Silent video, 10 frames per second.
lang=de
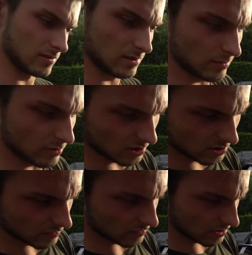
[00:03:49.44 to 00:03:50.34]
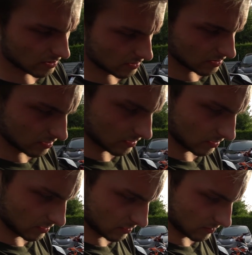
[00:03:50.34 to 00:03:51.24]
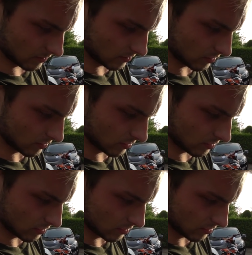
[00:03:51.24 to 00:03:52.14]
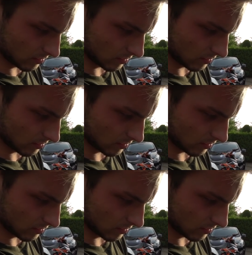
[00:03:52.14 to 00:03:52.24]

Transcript: Und die montieren wir jetzt. Von was denn?